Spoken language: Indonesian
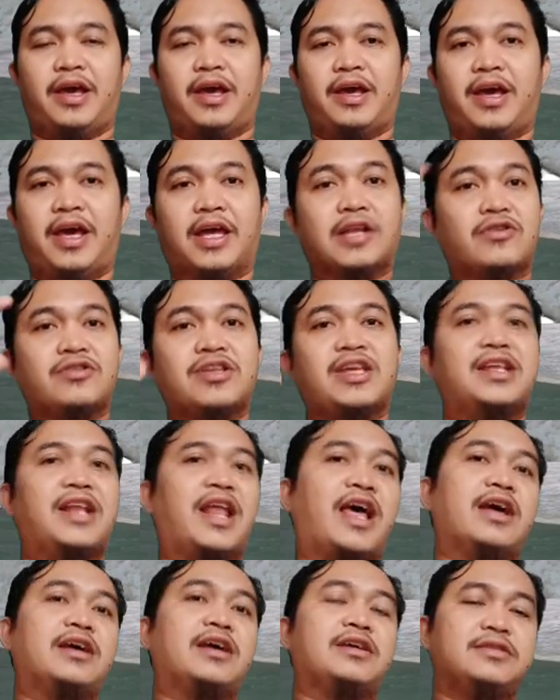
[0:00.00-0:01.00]
errornya
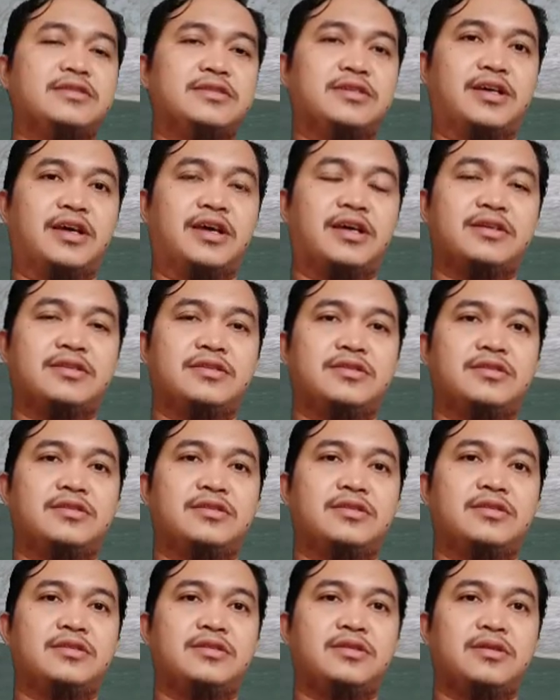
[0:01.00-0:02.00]
hilang ya
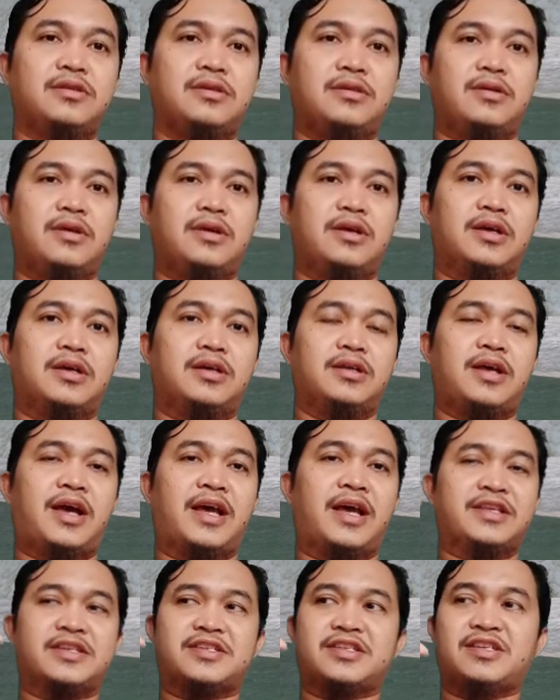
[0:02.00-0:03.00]

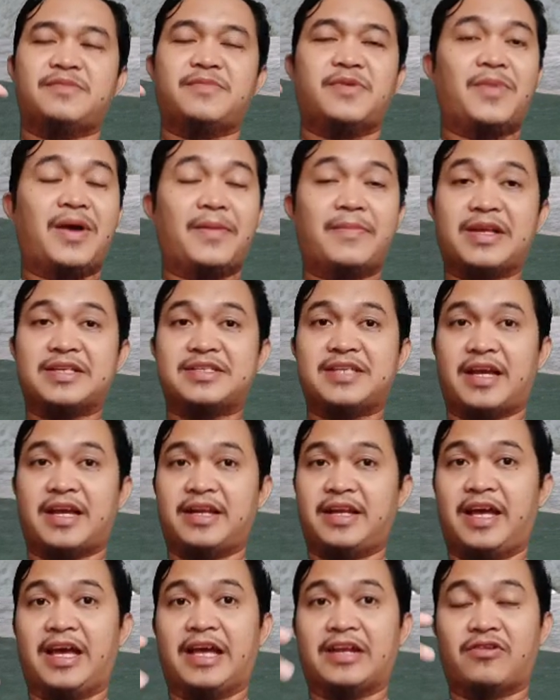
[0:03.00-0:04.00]
hanya saja memang masih
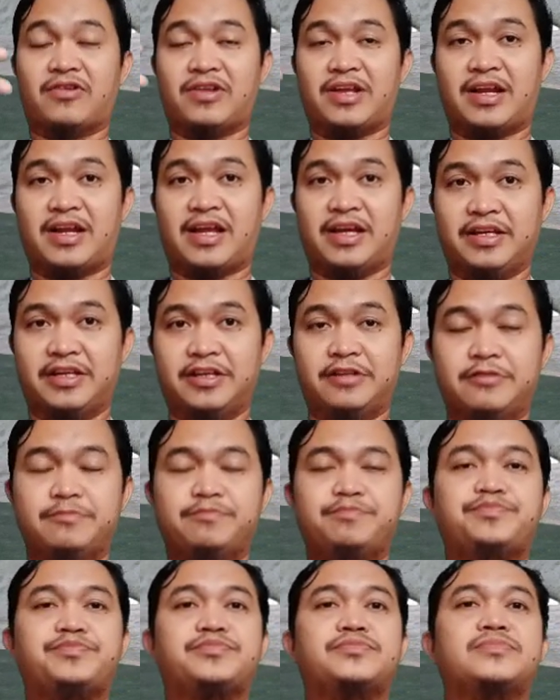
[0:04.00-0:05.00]
ada error yang
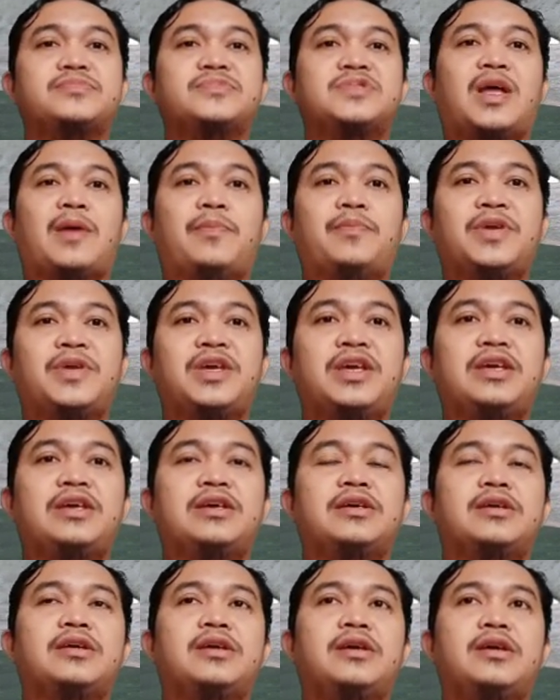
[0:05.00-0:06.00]
lain tapi
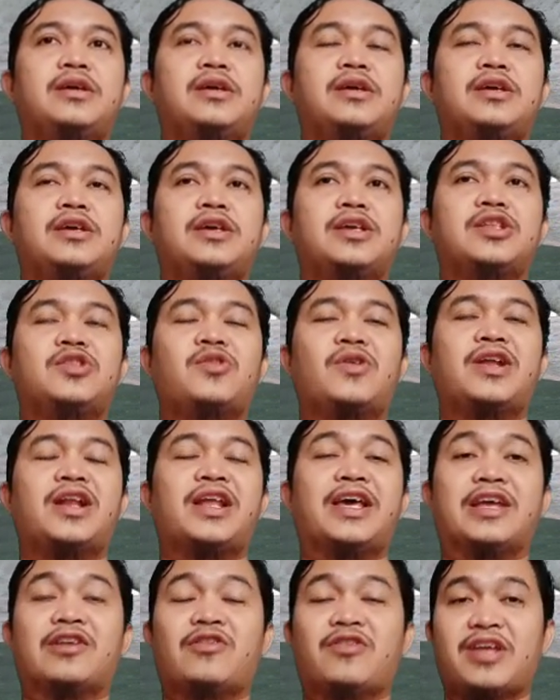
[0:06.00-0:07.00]
itu
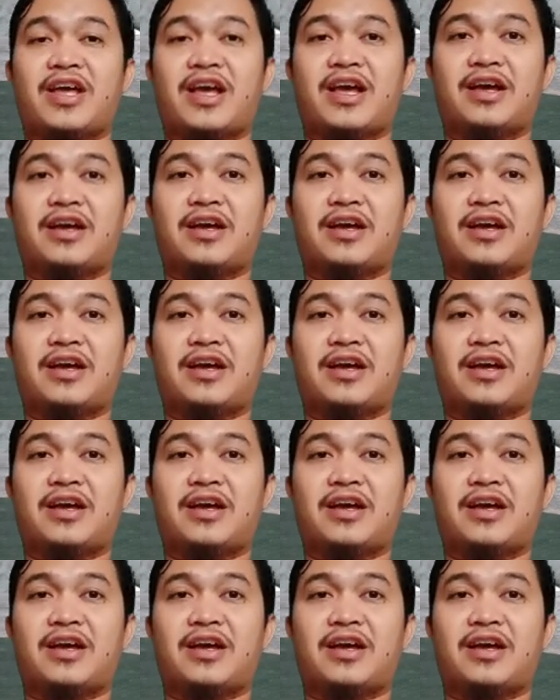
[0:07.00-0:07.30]
adalah error yang